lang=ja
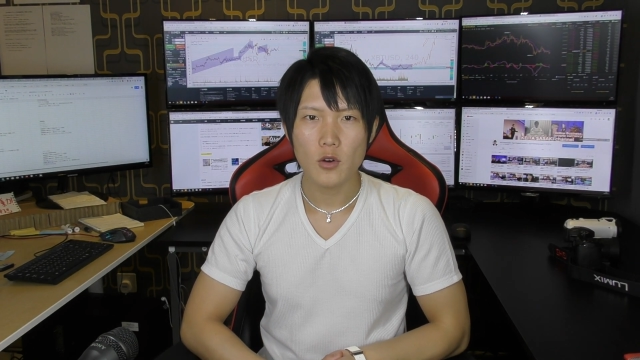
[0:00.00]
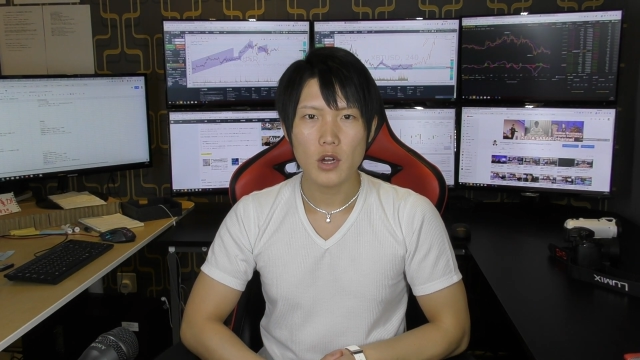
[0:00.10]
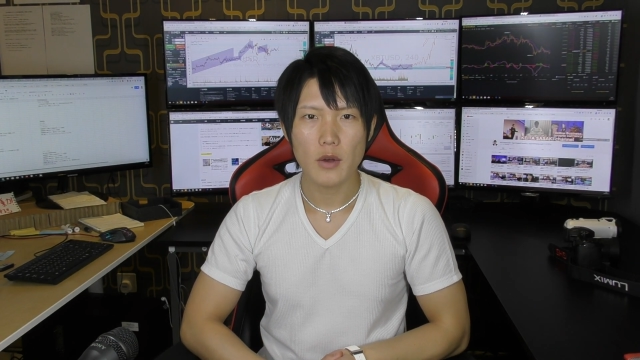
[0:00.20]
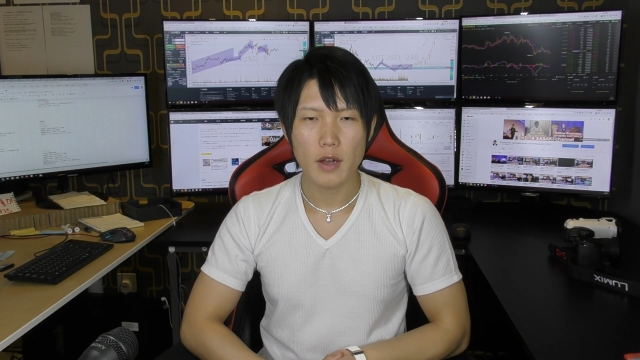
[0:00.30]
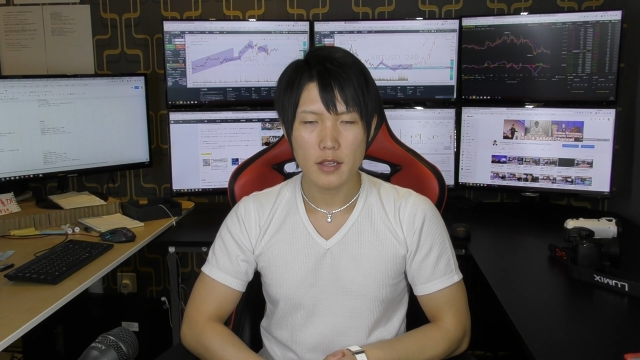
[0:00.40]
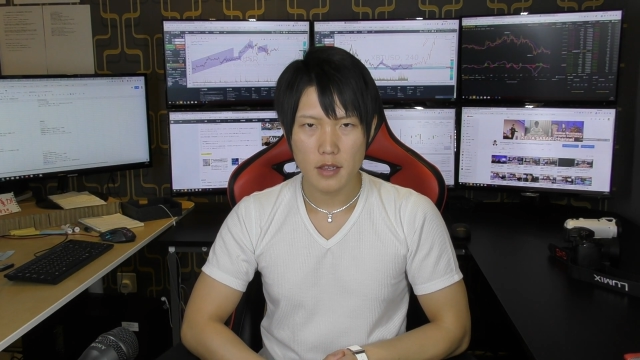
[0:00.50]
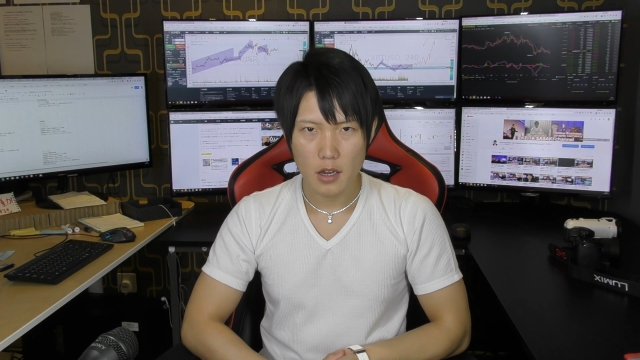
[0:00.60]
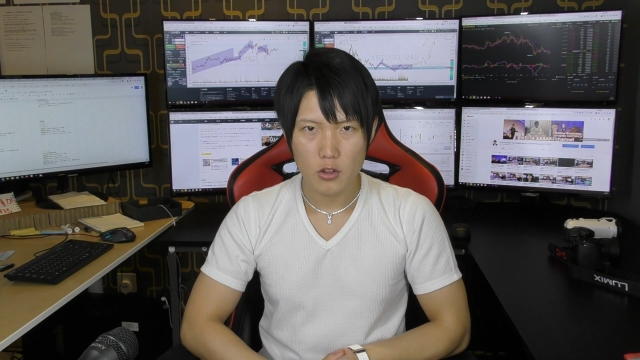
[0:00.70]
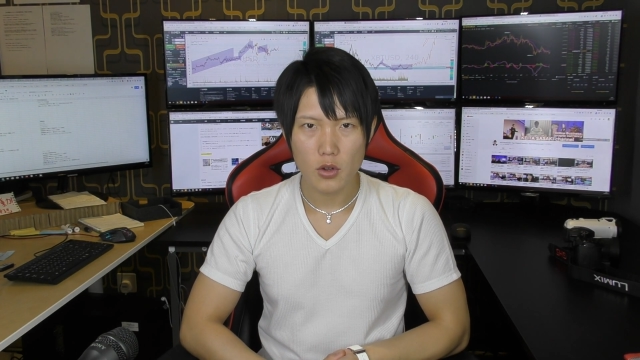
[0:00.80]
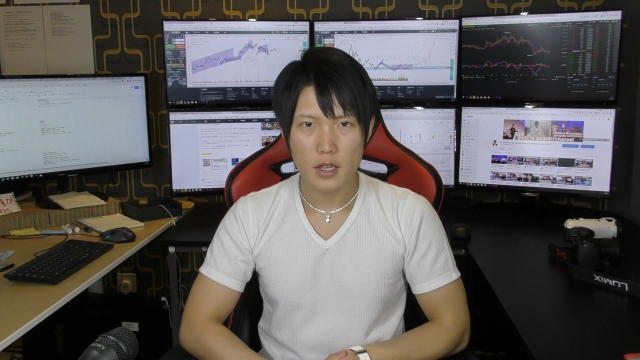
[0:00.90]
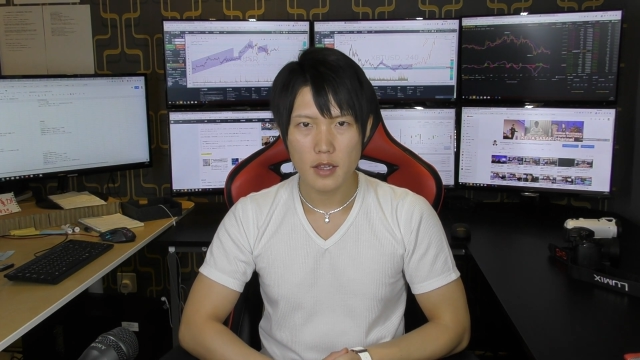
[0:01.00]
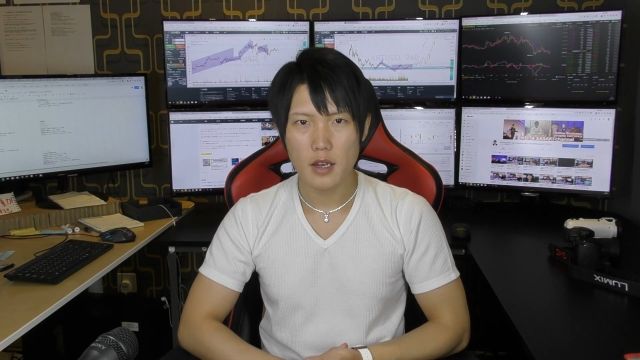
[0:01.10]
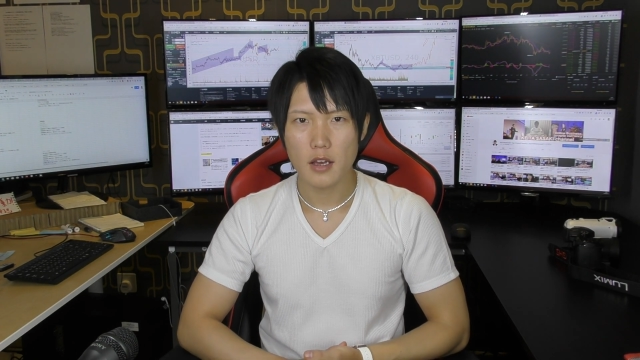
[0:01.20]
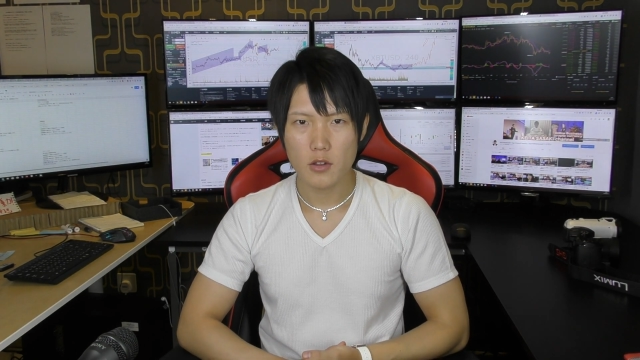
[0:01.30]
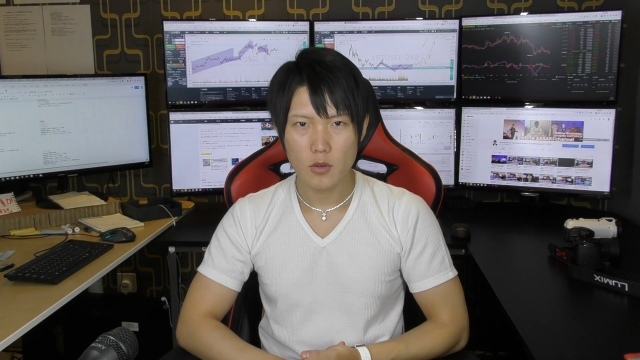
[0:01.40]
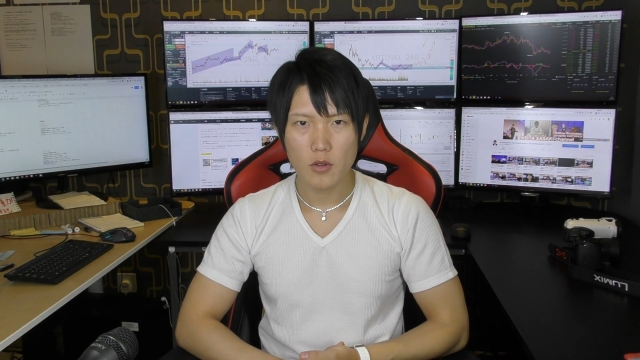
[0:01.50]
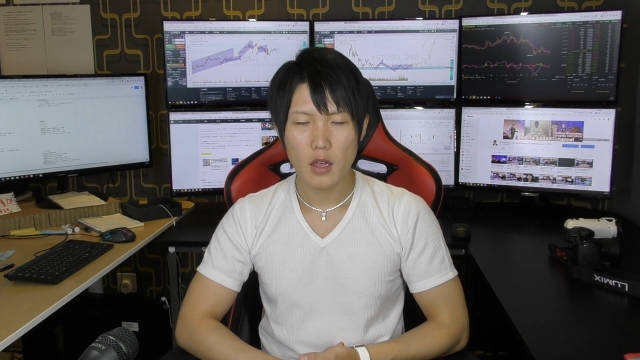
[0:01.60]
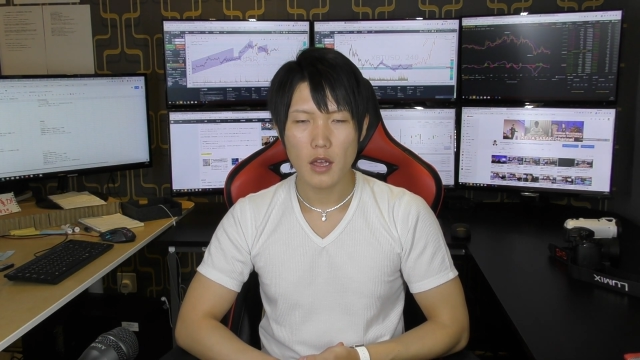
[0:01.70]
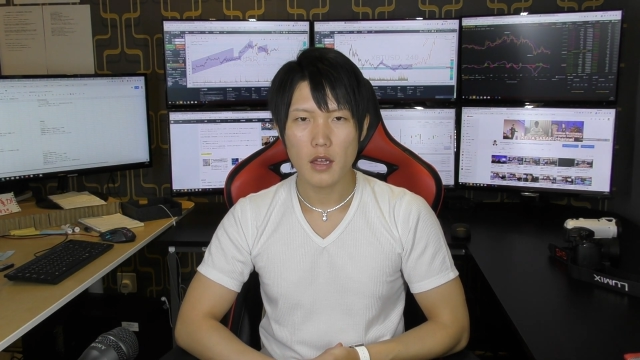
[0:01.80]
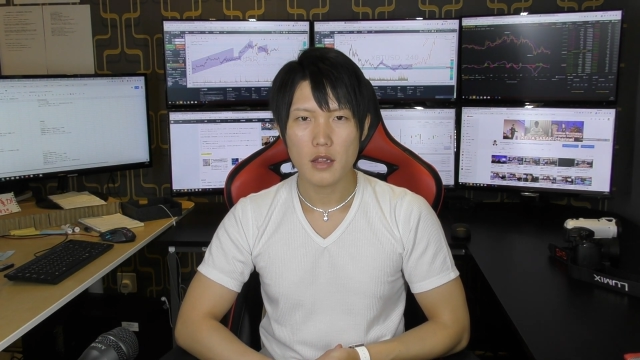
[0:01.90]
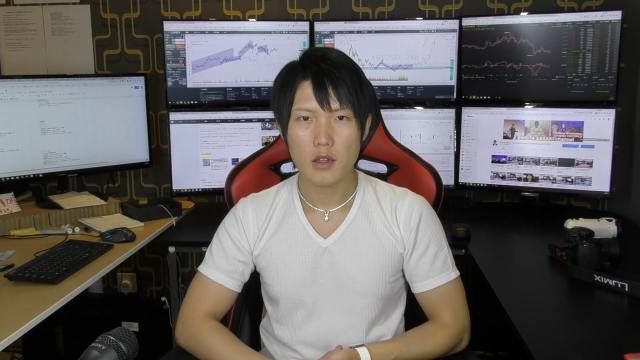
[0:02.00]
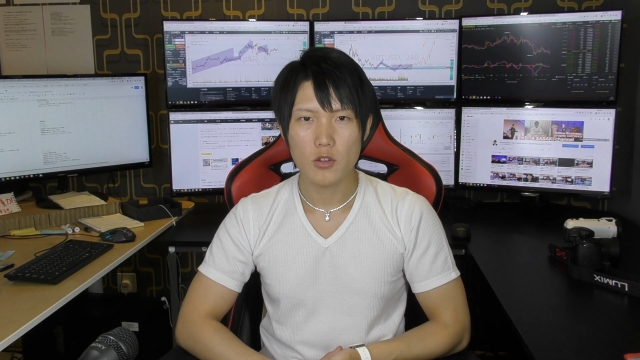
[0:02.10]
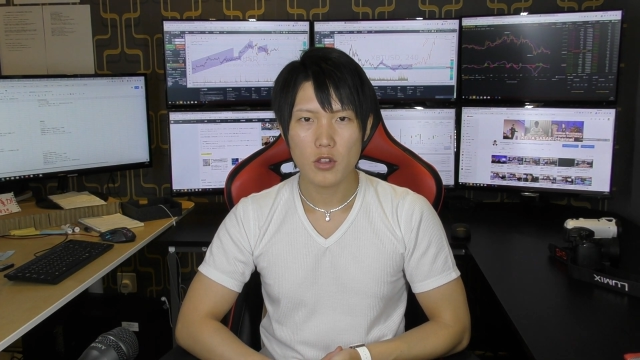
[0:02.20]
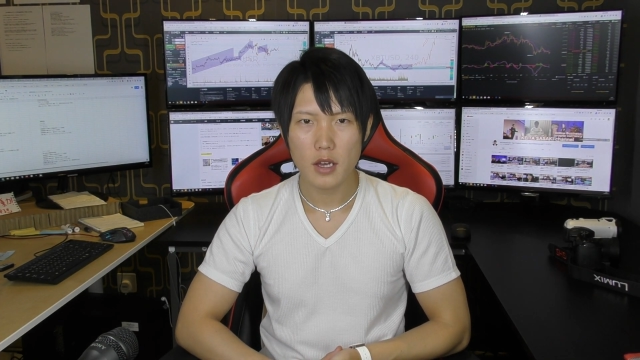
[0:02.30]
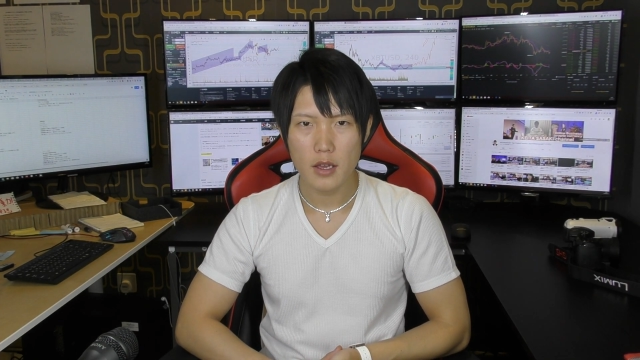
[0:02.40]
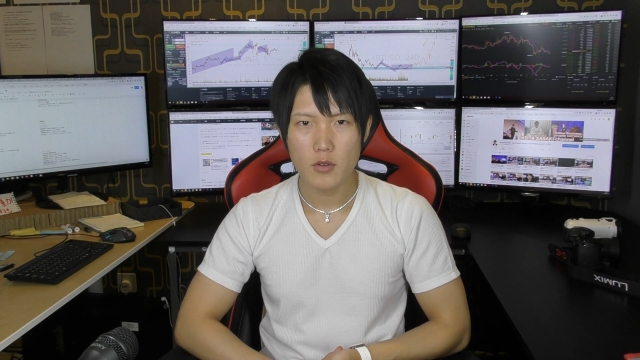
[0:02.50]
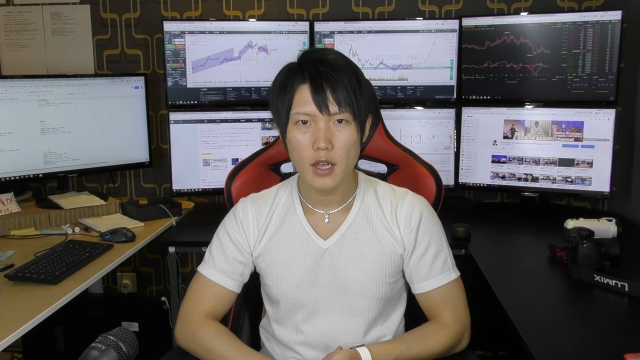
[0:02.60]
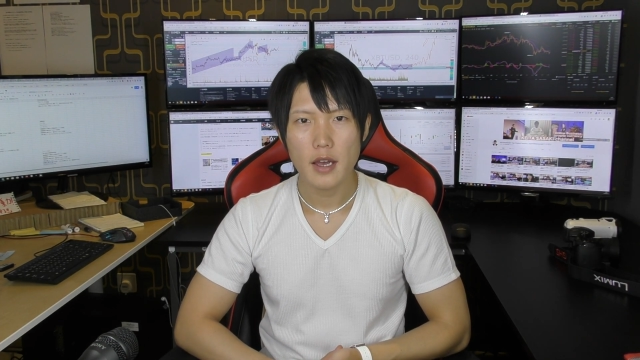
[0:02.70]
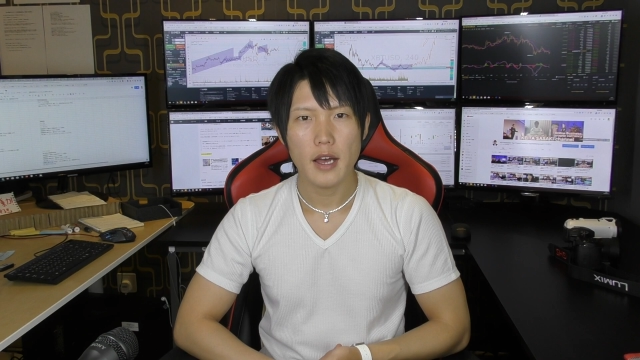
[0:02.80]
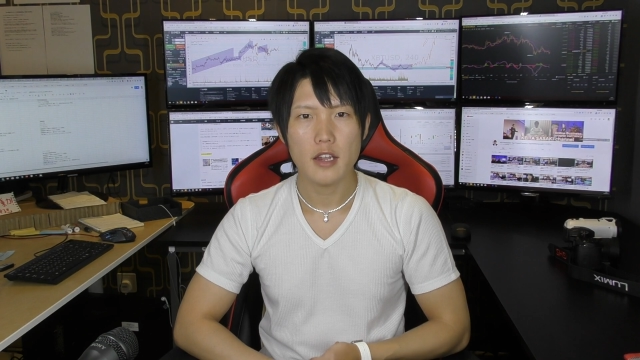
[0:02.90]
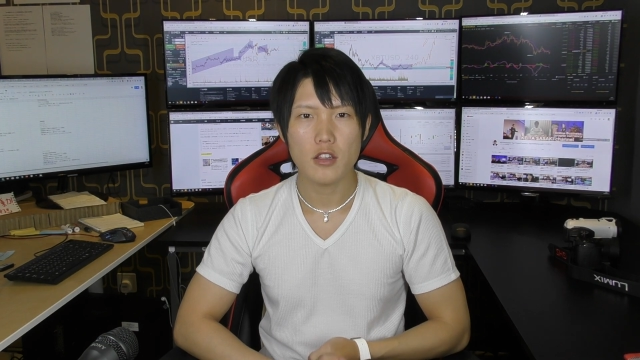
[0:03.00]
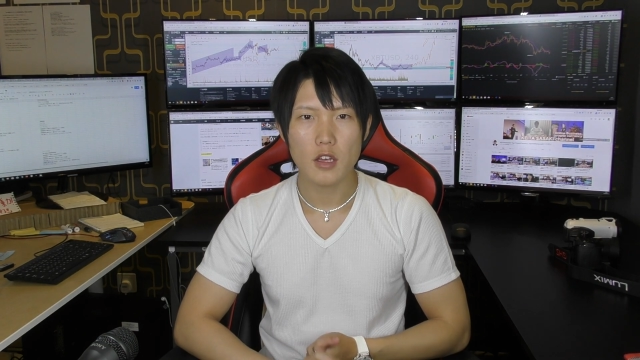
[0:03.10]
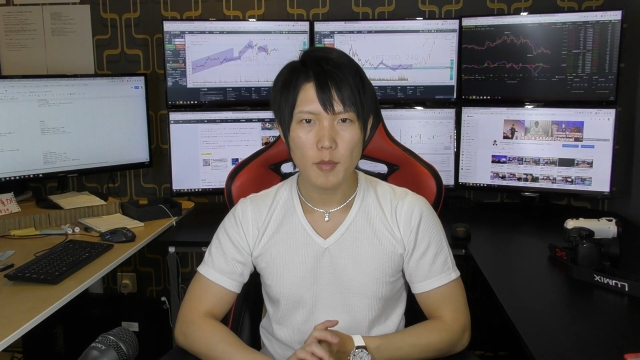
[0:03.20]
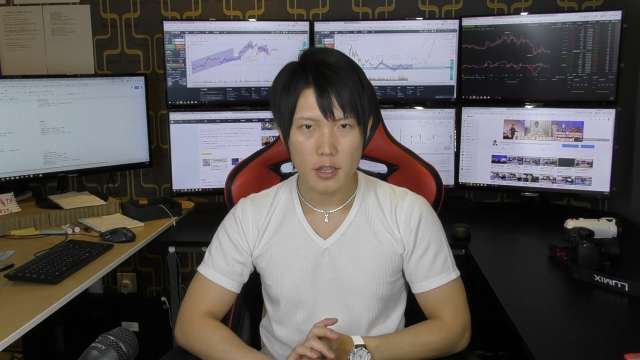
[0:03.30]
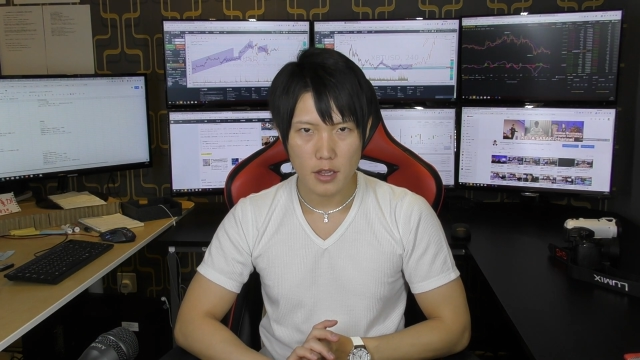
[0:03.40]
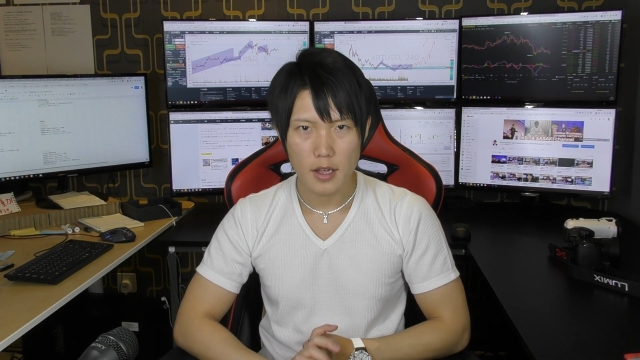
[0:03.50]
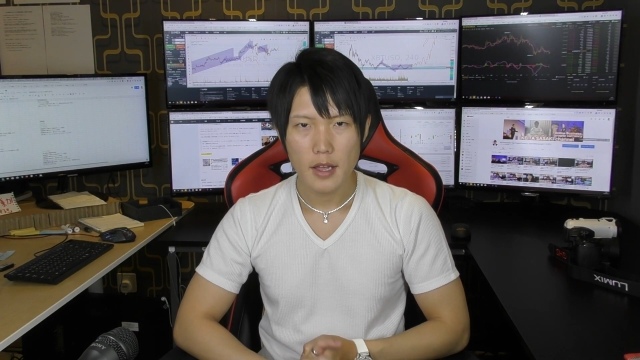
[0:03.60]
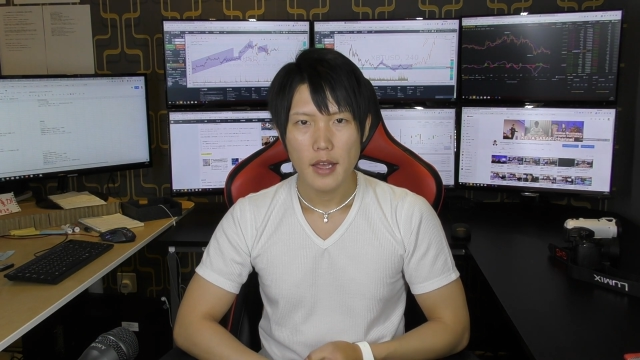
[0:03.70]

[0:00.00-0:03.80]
今回は稼げる人、稼げない人、っていう違いをね、話してきました。